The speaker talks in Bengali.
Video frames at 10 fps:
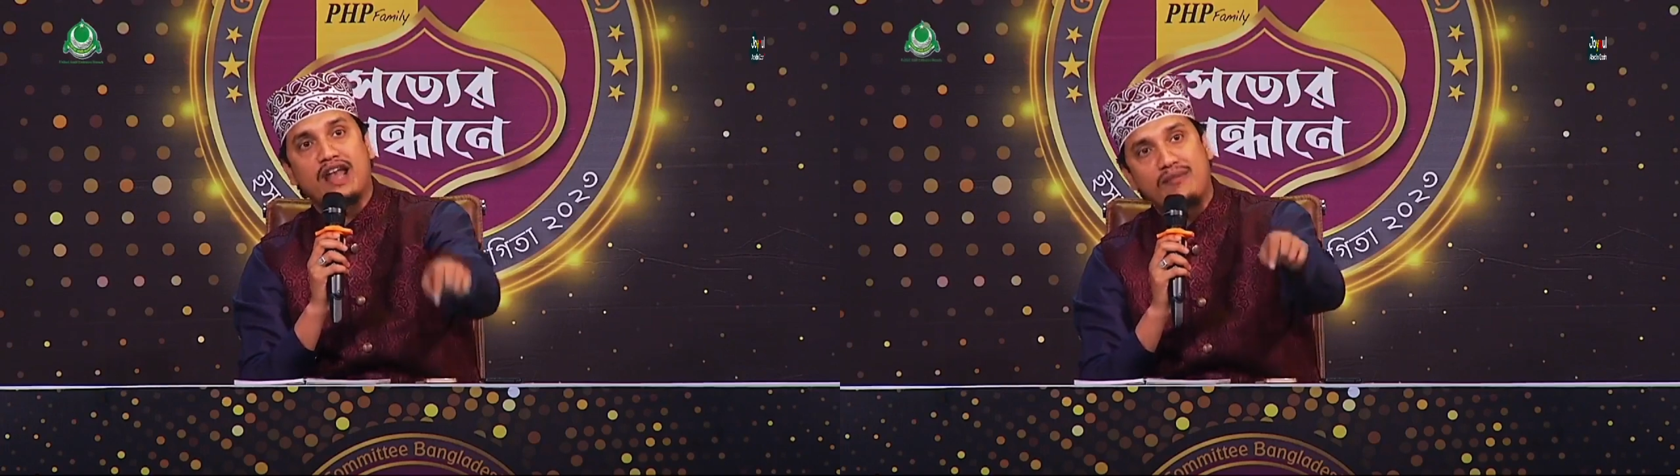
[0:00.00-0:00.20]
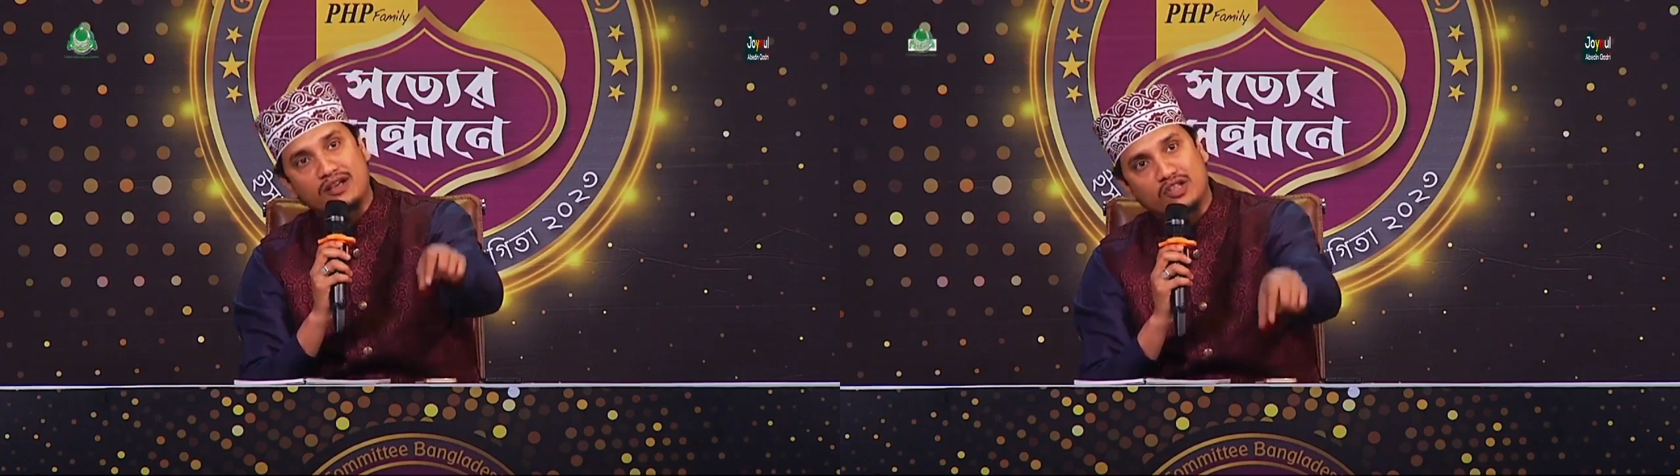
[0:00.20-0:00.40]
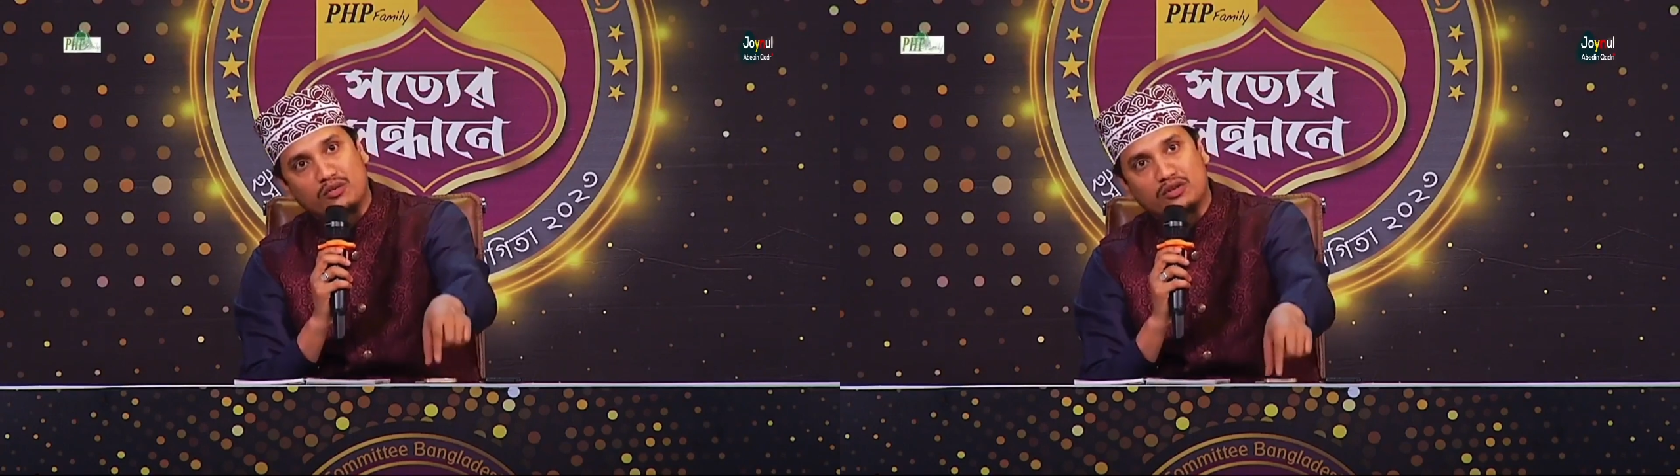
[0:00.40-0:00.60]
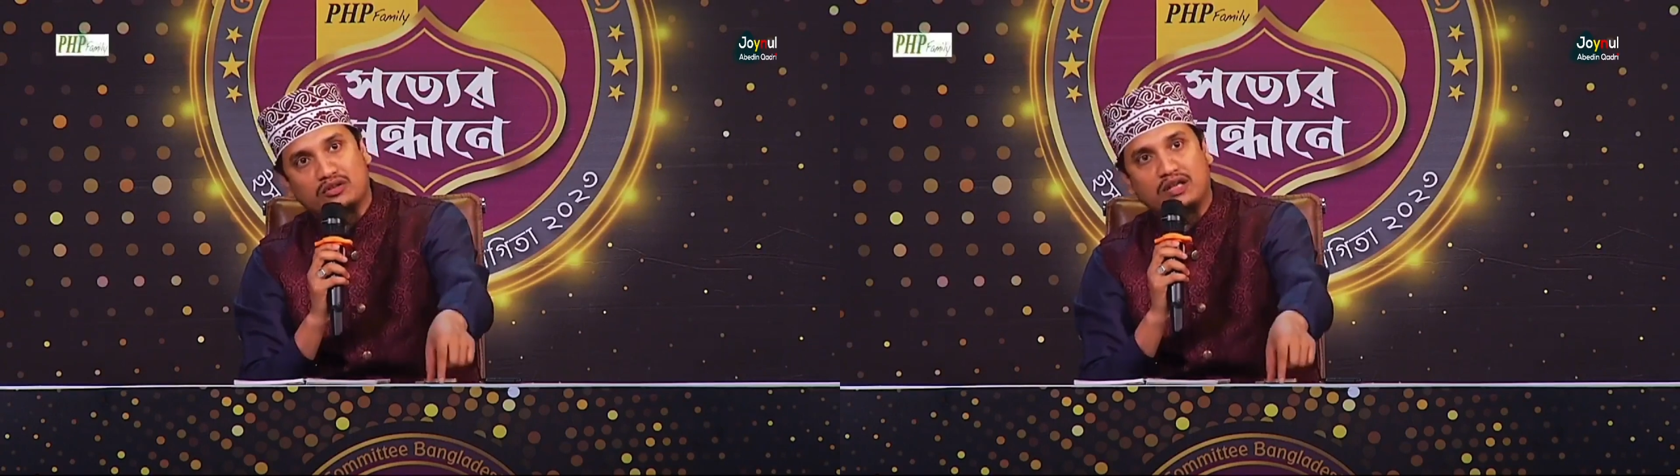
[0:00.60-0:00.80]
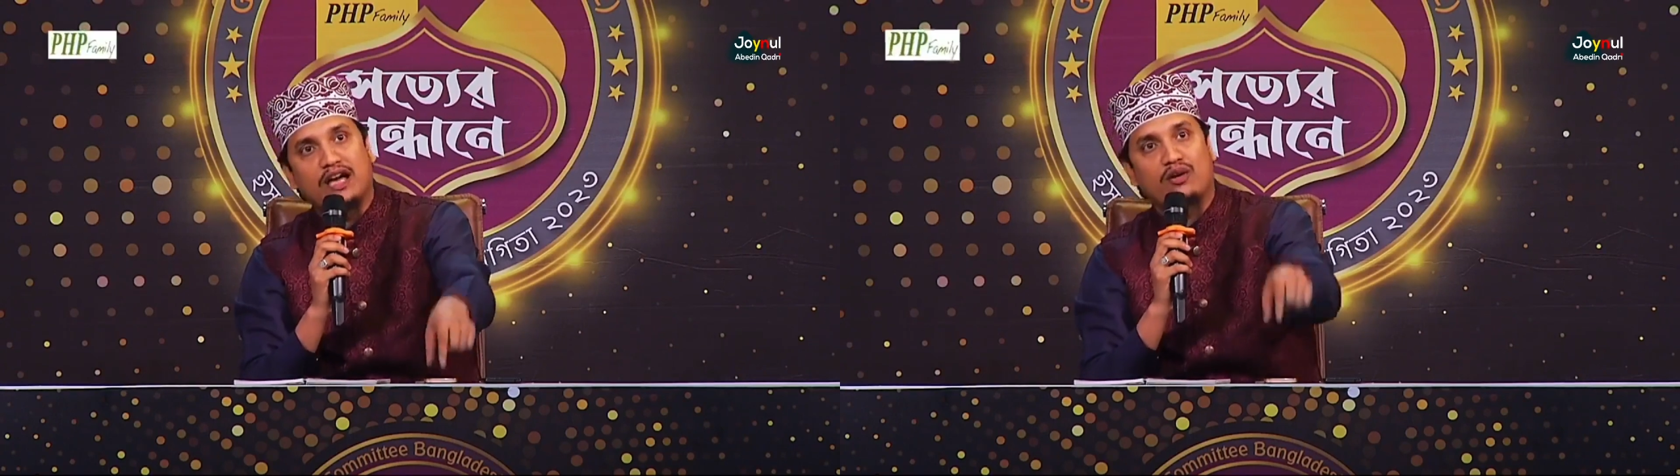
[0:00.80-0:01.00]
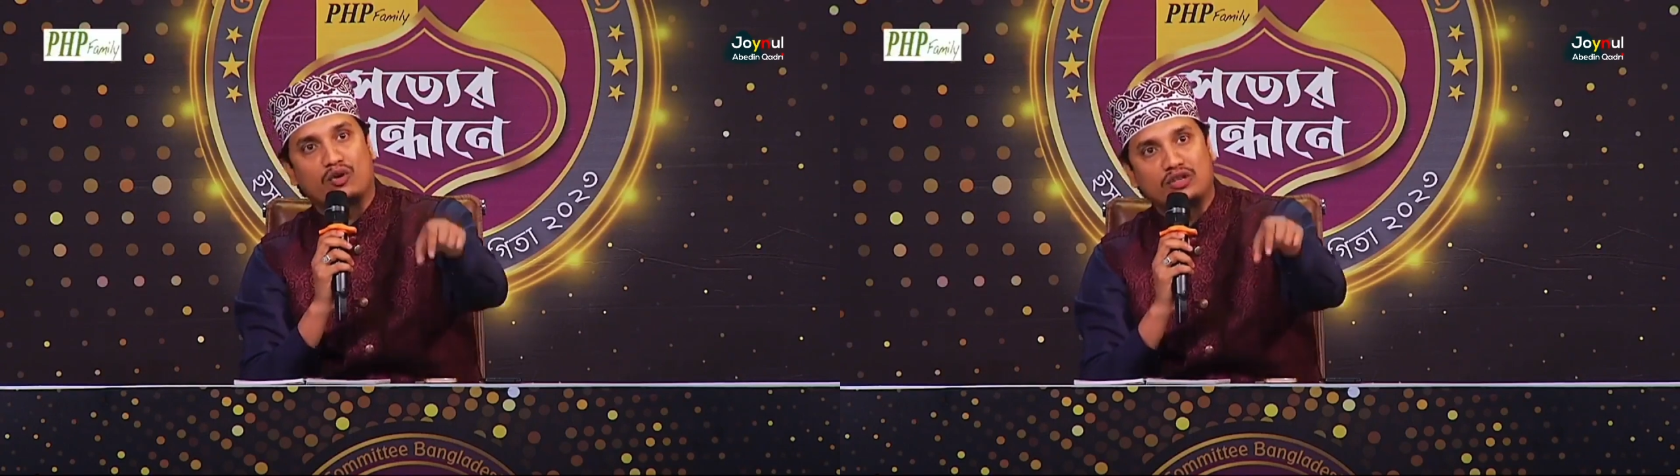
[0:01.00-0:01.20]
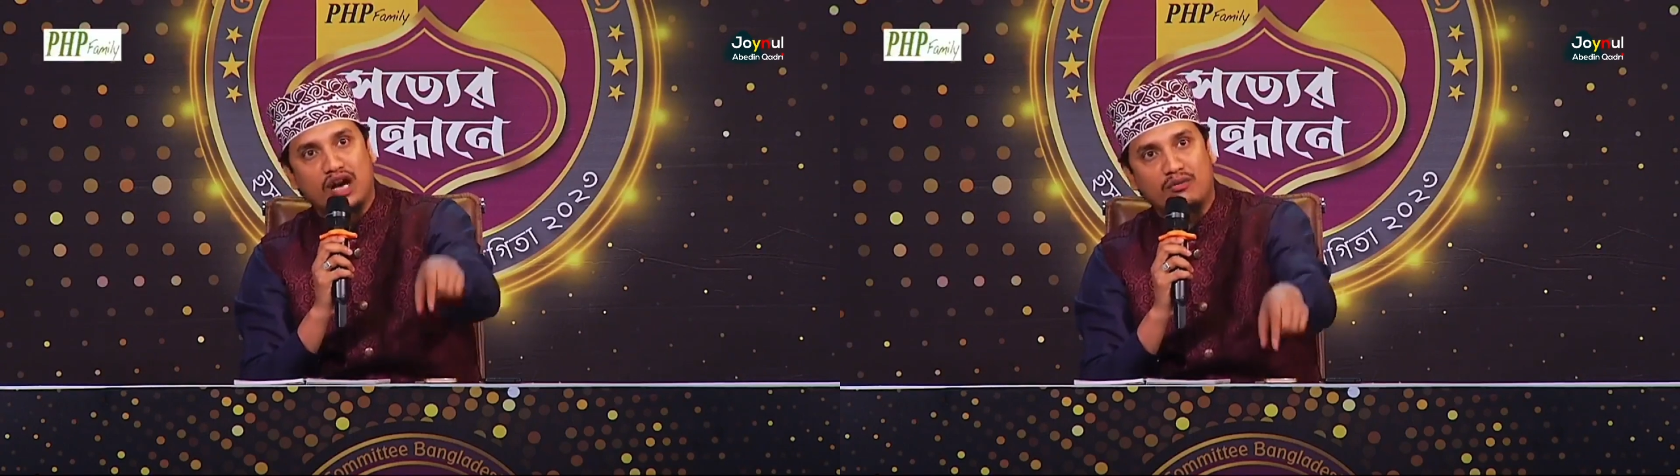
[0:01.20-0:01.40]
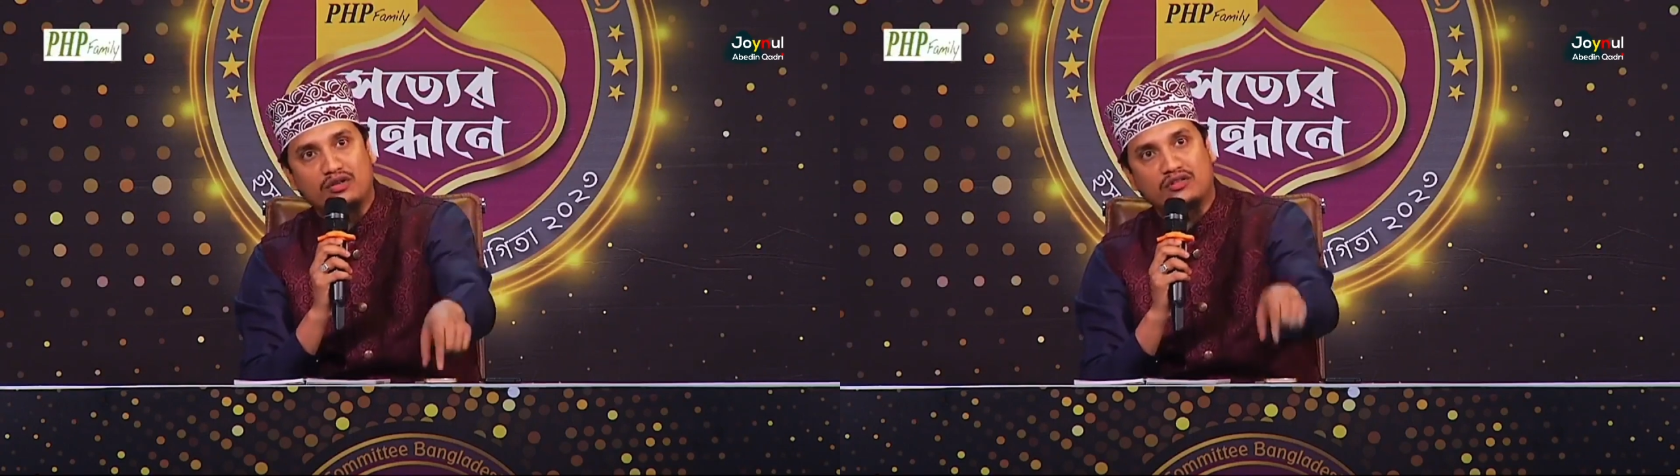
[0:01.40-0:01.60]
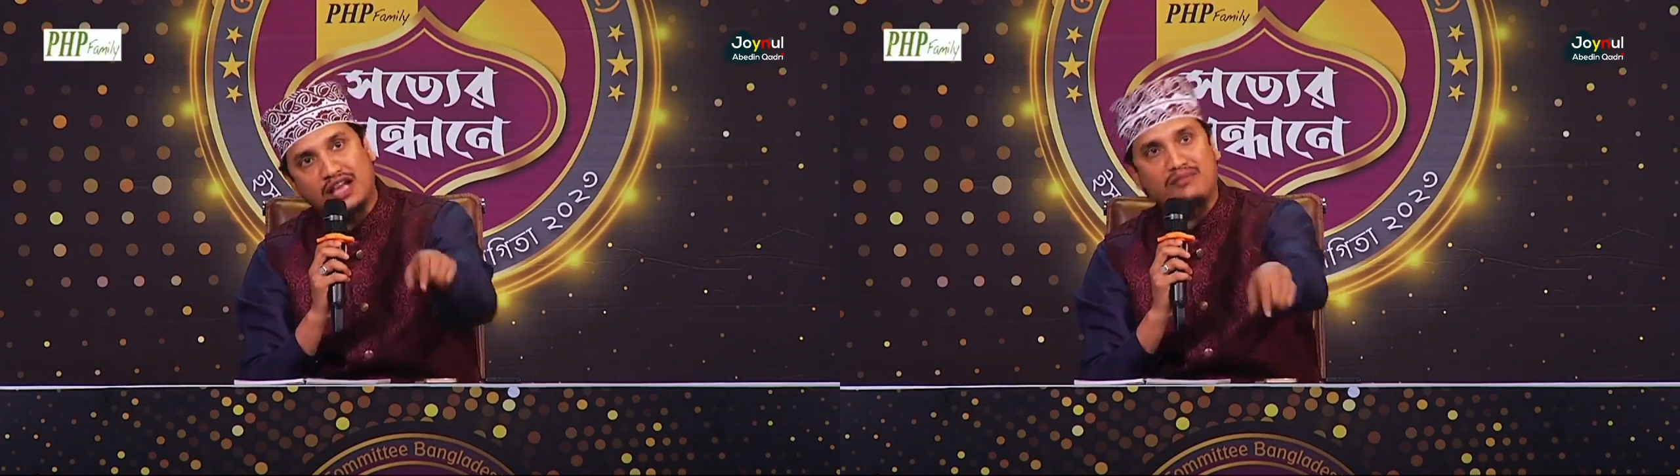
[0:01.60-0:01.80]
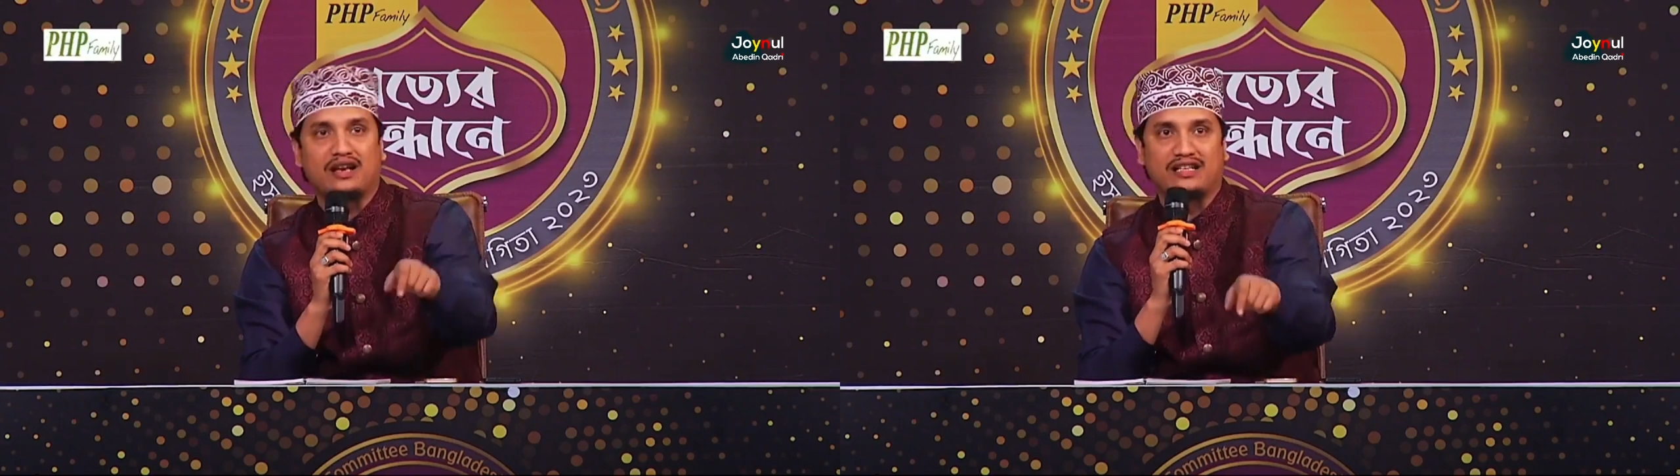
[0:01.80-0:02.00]
নামাজ অবস্থায় রোজা
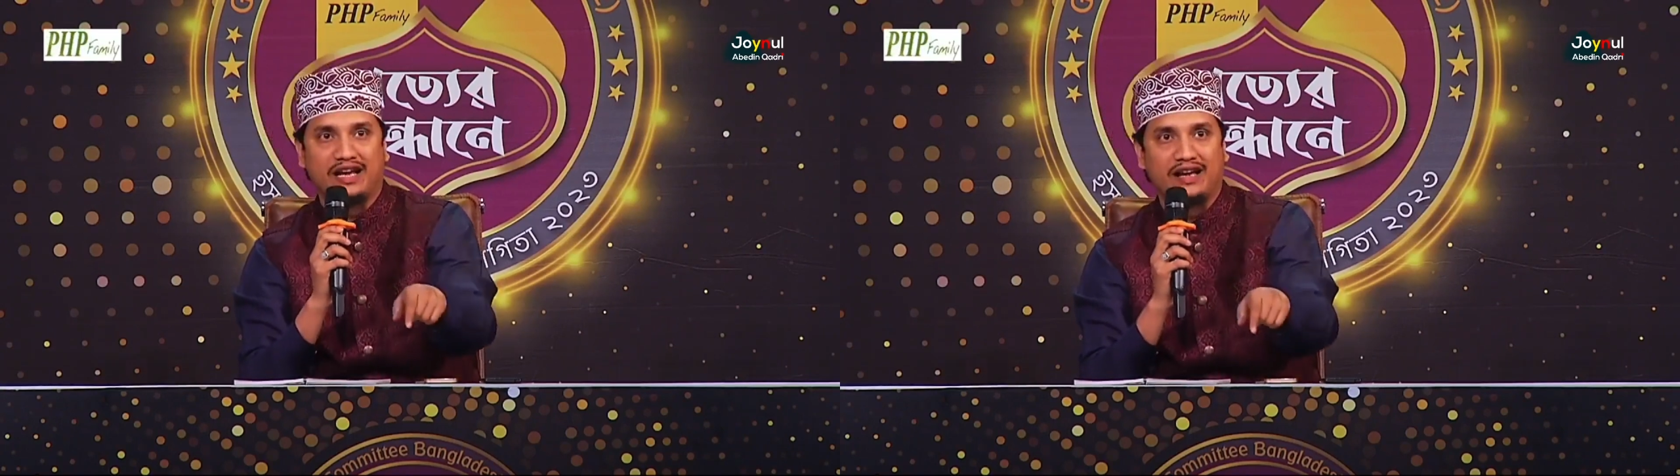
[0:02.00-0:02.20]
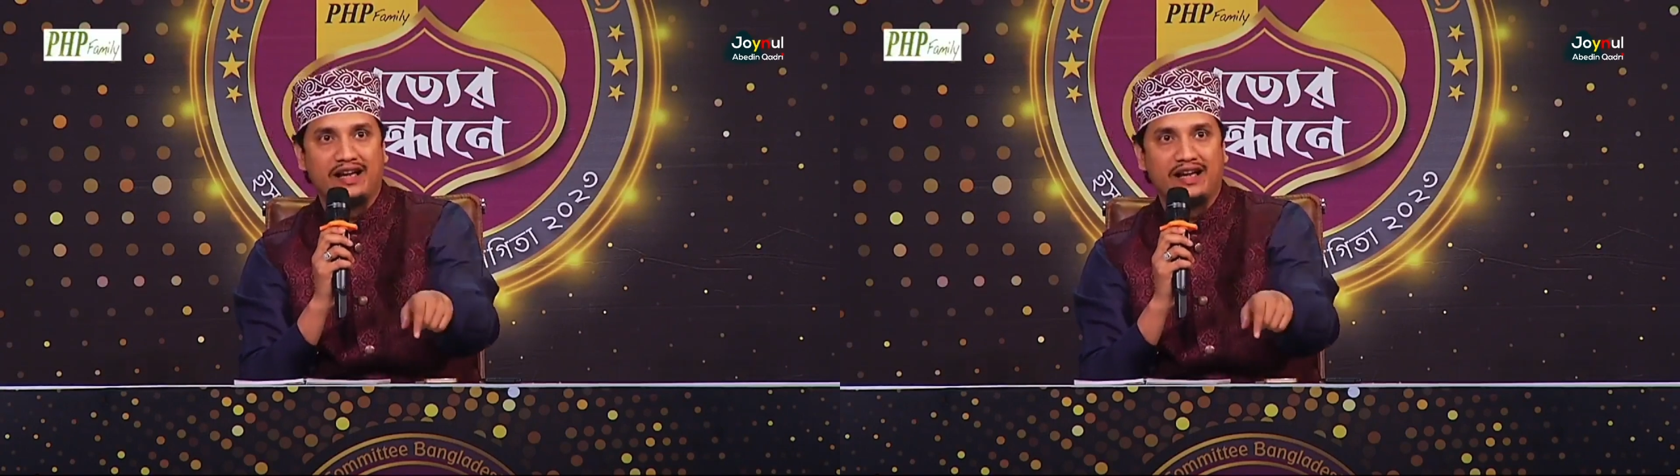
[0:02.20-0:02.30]
অবস্থায় মারা যায়